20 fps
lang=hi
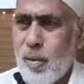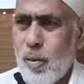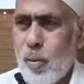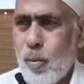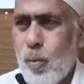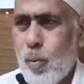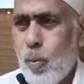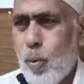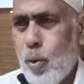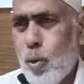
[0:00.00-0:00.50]

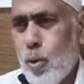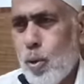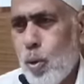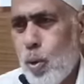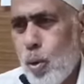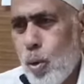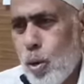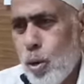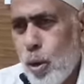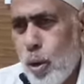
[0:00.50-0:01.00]
वो दो
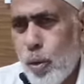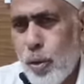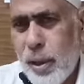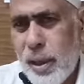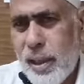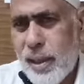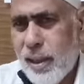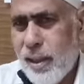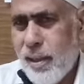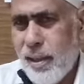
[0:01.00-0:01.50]

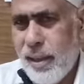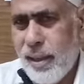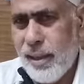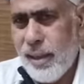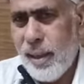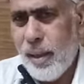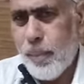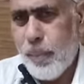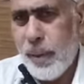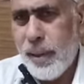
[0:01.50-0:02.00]
नौकरी कर रहे
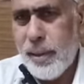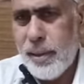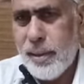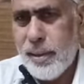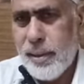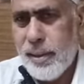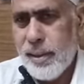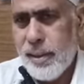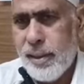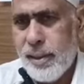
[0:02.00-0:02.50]
हैं यहाँ पे
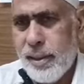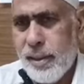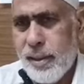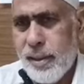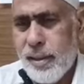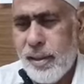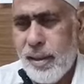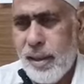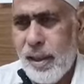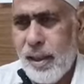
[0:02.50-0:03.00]
हाँ
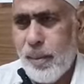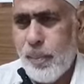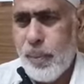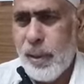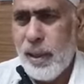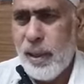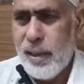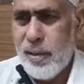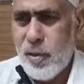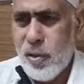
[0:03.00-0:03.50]
यहाँ पे
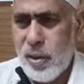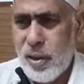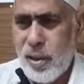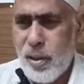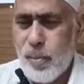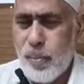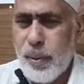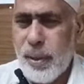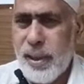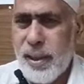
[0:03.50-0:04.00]

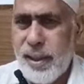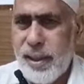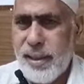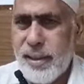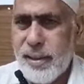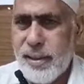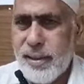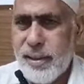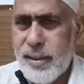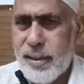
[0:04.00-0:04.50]
लेक्चरर भी है
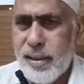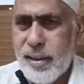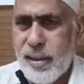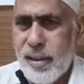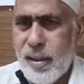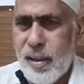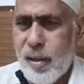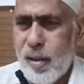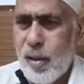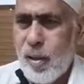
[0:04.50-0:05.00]
हाँ
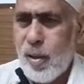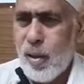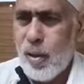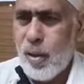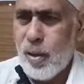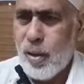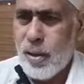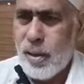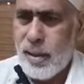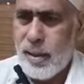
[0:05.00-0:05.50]

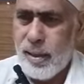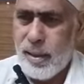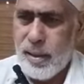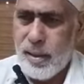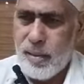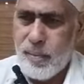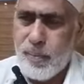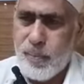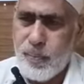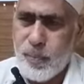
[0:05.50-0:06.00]

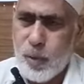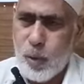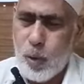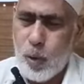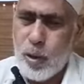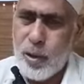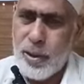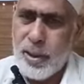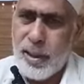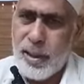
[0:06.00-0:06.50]
और
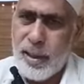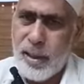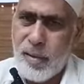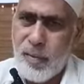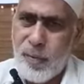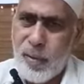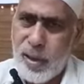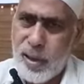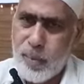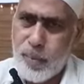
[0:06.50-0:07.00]
होलसेल
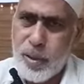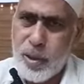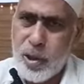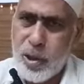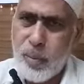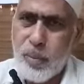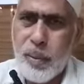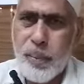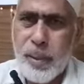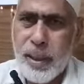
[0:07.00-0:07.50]

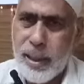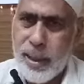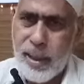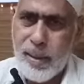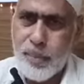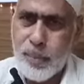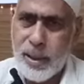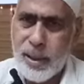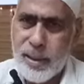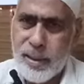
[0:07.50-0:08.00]
फार्मेसी में भी
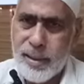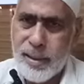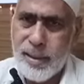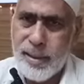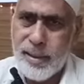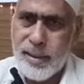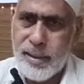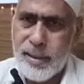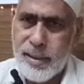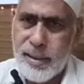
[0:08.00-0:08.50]
काम करते
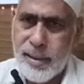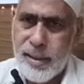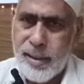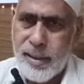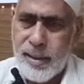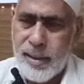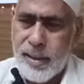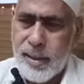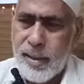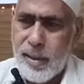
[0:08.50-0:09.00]
हैं हाँ
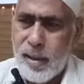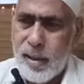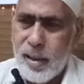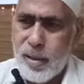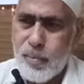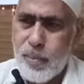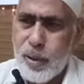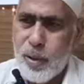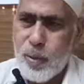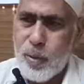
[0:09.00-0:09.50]

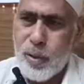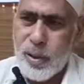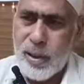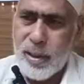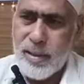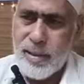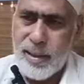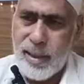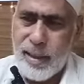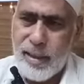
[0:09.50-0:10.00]
लगभग
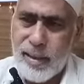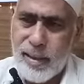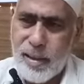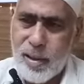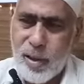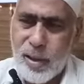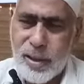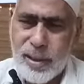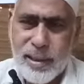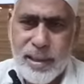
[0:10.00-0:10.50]
उनकी सैलरी
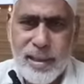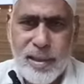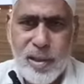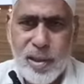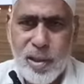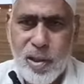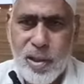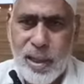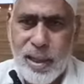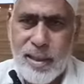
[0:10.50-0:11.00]
जो है तीस
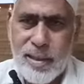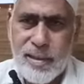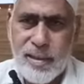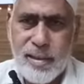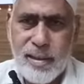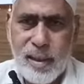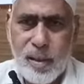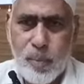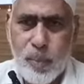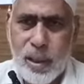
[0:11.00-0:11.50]
से चालीस
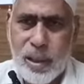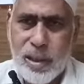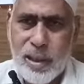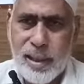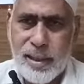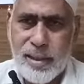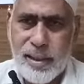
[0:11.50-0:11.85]
हजार मिल जाती